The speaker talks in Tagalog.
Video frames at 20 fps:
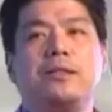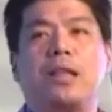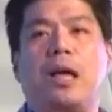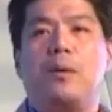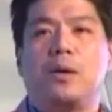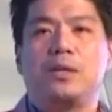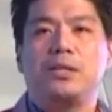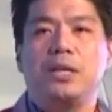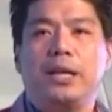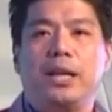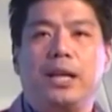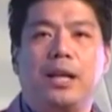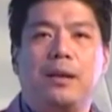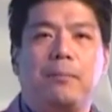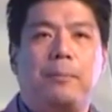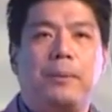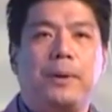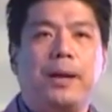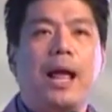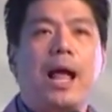tawag sa kanila,
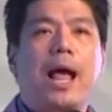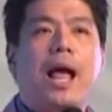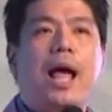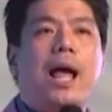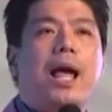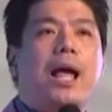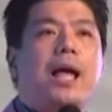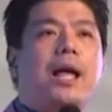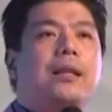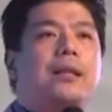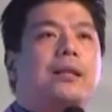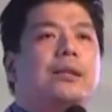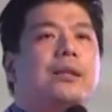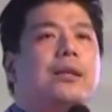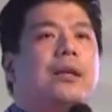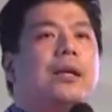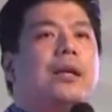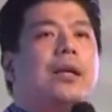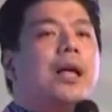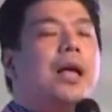brand
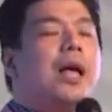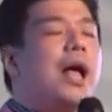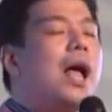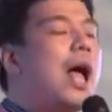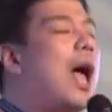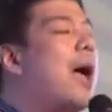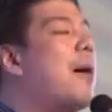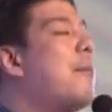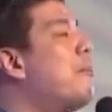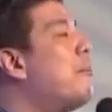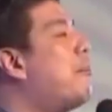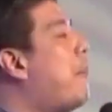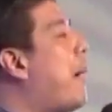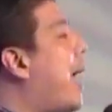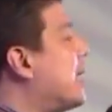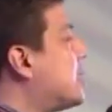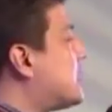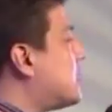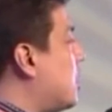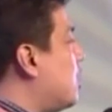
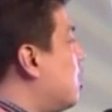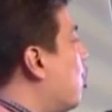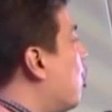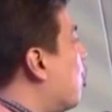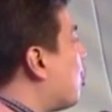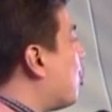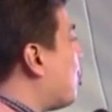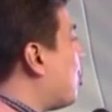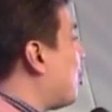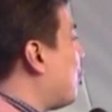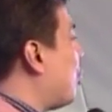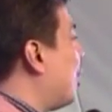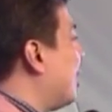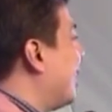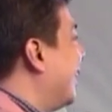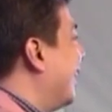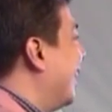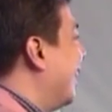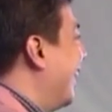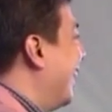ambassador.
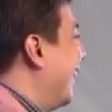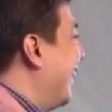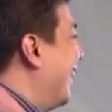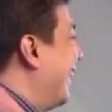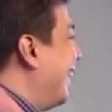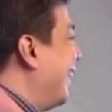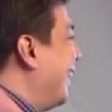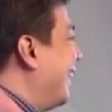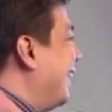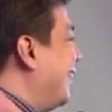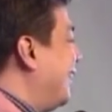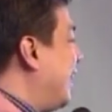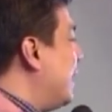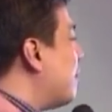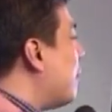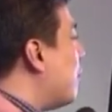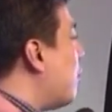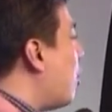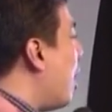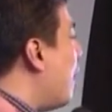Hindi
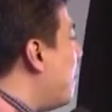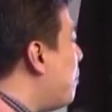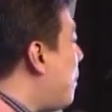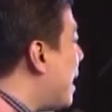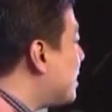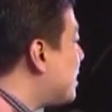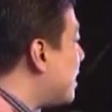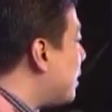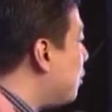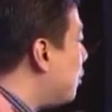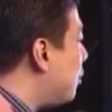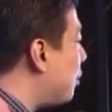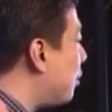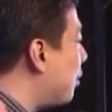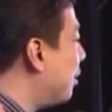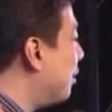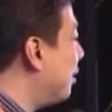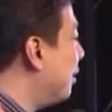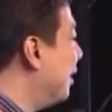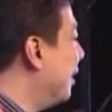naman mukha ambassador.
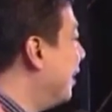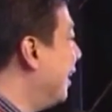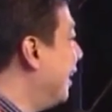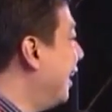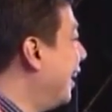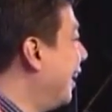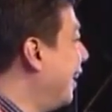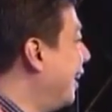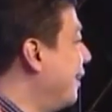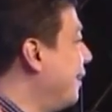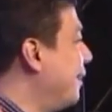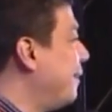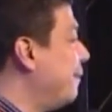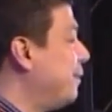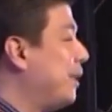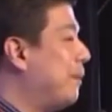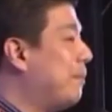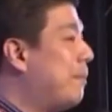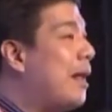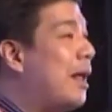
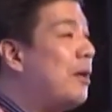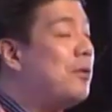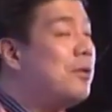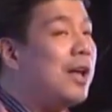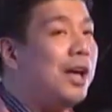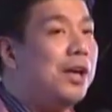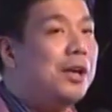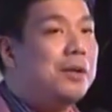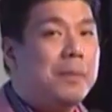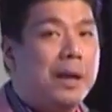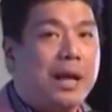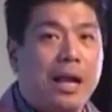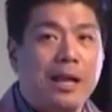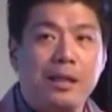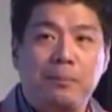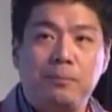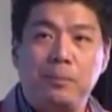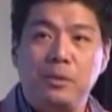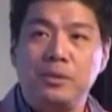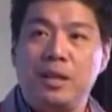Di ba lalo na ngayon, pag
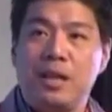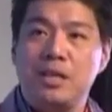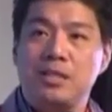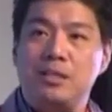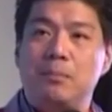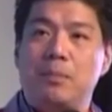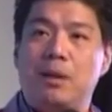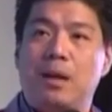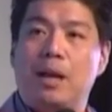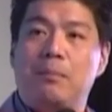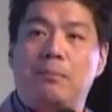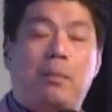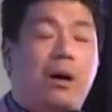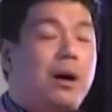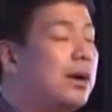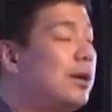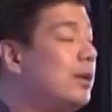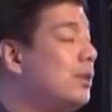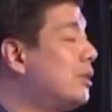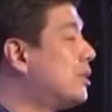nagpunta ka sa mga
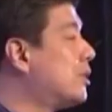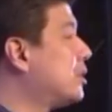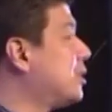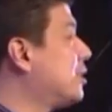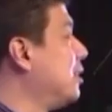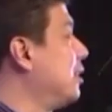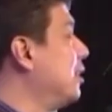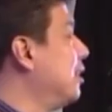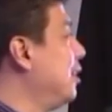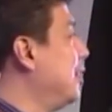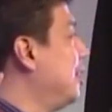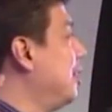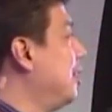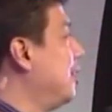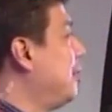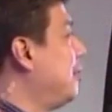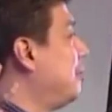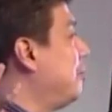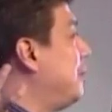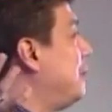bars,
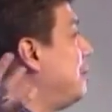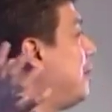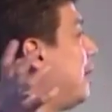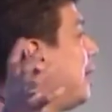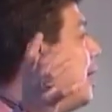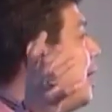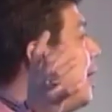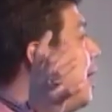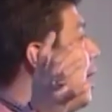may mga